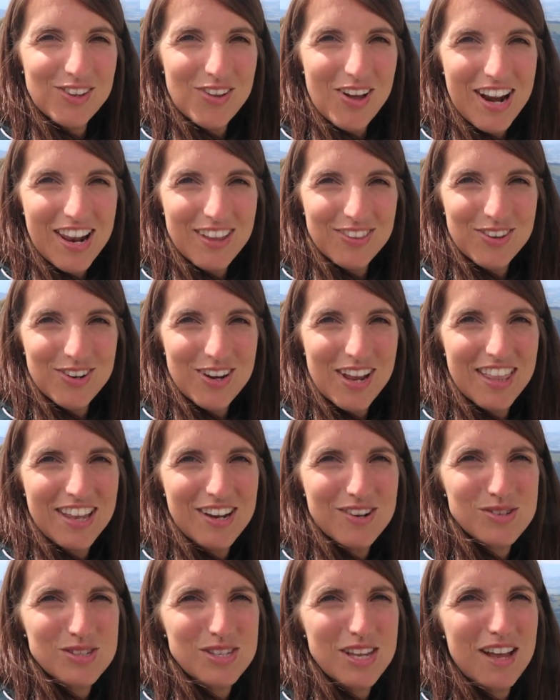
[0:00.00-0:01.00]
toda la zona
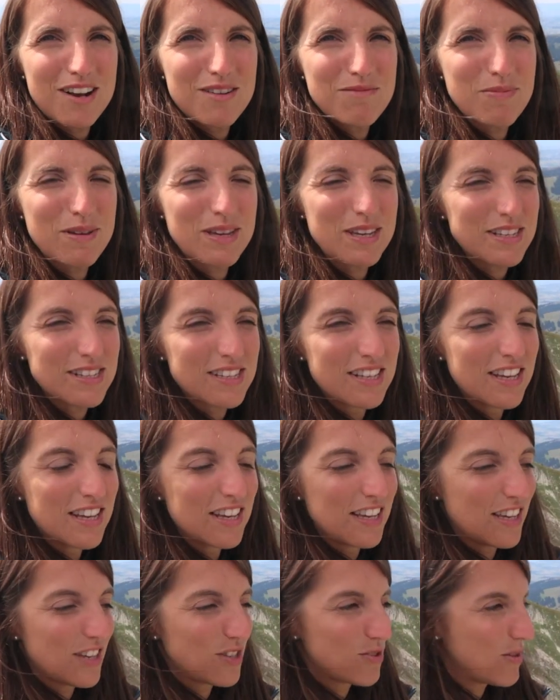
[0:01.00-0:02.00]
de los Alpes,
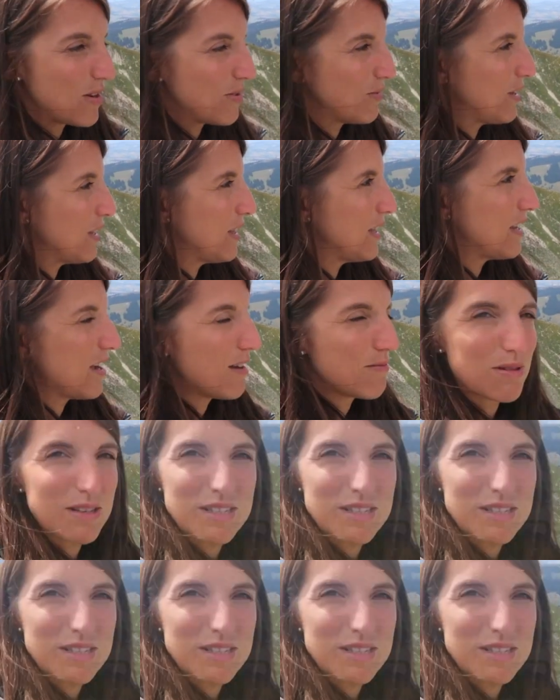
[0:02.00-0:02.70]
es una auténtica